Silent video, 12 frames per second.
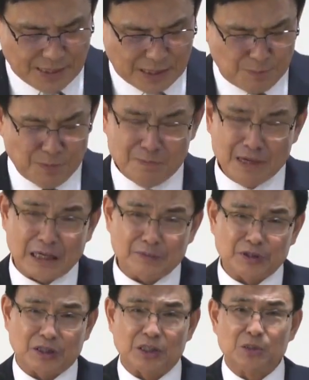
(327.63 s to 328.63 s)
그뿐만
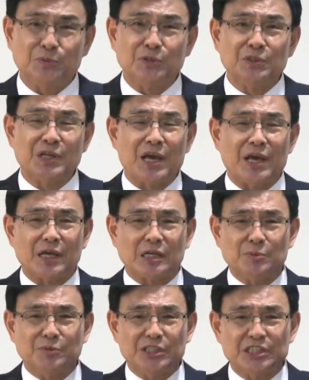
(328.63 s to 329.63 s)
아닙니다.
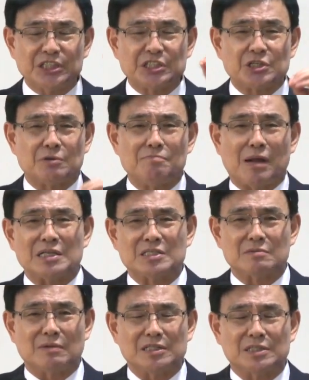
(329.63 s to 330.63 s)
그분의 그분이 직접
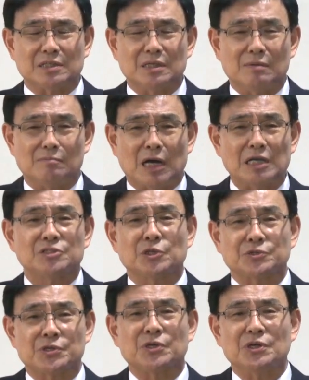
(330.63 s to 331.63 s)

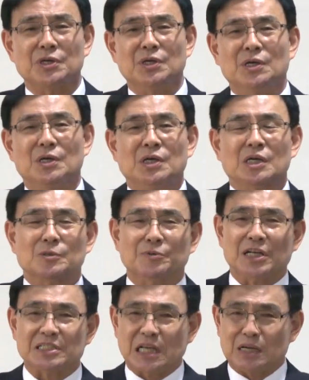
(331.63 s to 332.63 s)
말씀하셔서
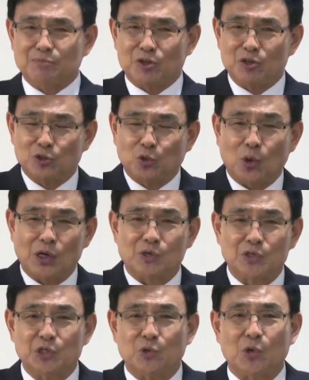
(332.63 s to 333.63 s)
그분의 사람들로
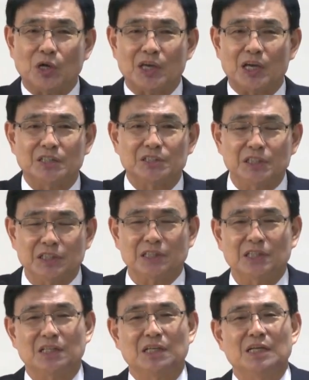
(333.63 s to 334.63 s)
통하여 기록하게 하신
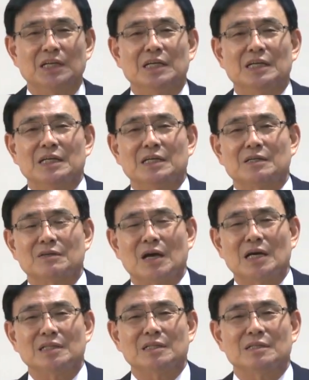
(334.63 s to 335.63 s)

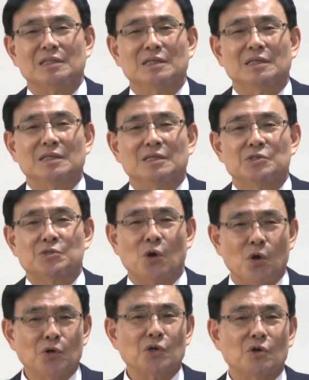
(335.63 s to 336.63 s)
그러한
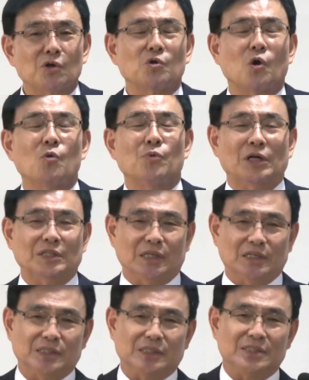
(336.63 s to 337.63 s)
성경을
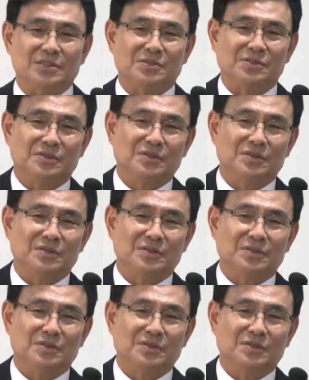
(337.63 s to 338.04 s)
거부한다 그 얘기죠.